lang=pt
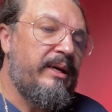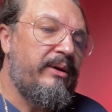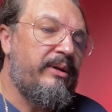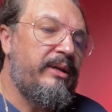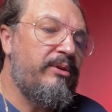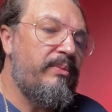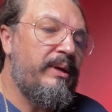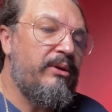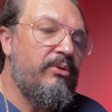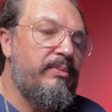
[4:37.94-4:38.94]
Eu queria
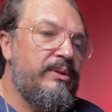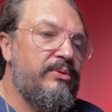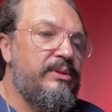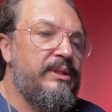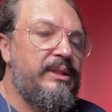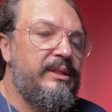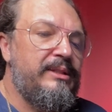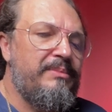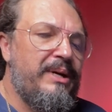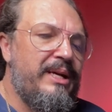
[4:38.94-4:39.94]
comentar algumas coisas aqui. As
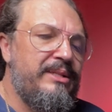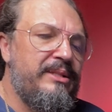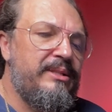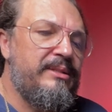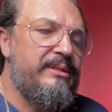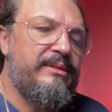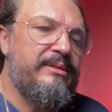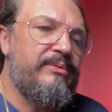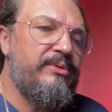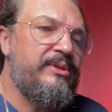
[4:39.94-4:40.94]
imagens,
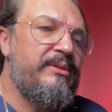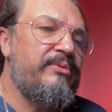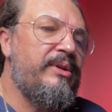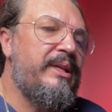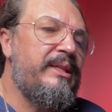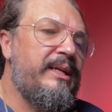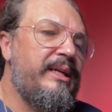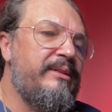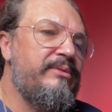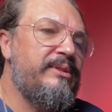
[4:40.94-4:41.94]
se você for na
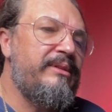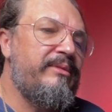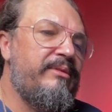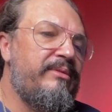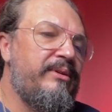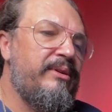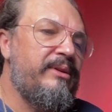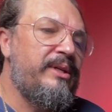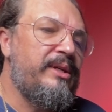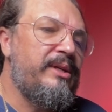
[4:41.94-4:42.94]
internet, você vai ver, ó.
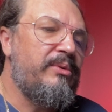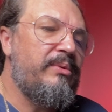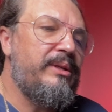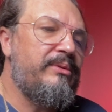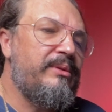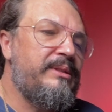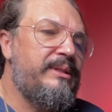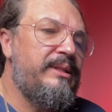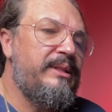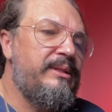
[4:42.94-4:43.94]
Quanto
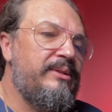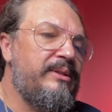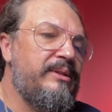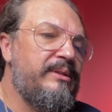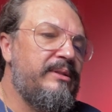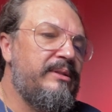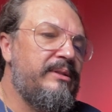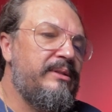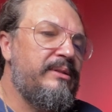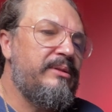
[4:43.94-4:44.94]
acidente, ó.
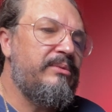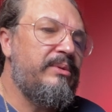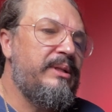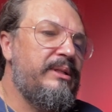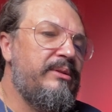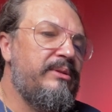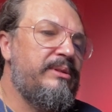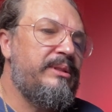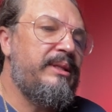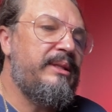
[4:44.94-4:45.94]
Quanto
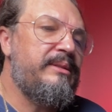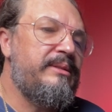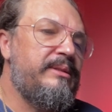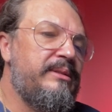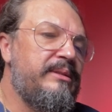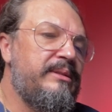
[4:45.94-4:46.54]
acidente.